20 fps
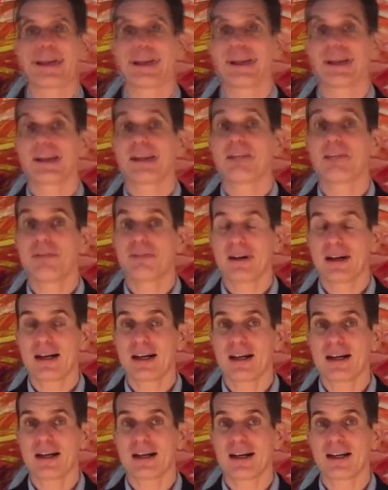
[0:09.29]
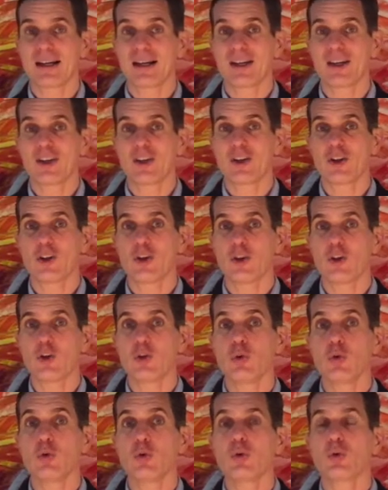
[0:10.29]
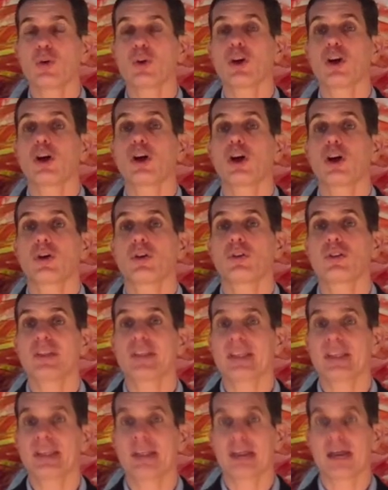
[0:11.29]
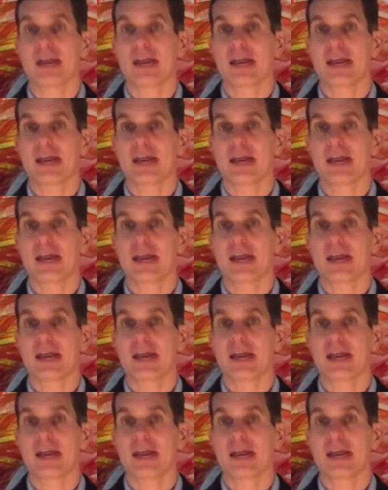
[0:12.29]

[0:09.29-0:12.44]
qui va nous grandir,